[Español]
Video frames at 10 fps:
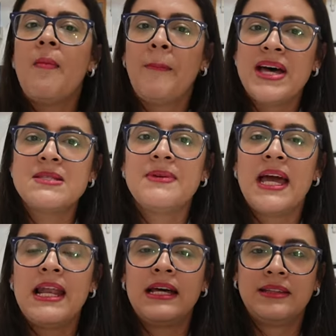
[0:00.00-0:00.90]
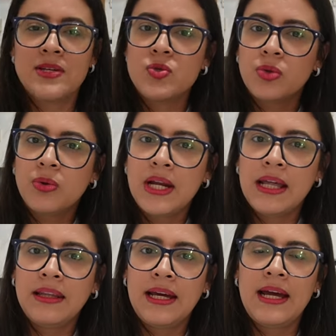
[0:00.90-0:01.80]
Más bien la
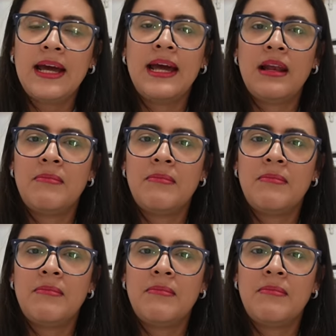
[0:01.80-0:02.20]
textura del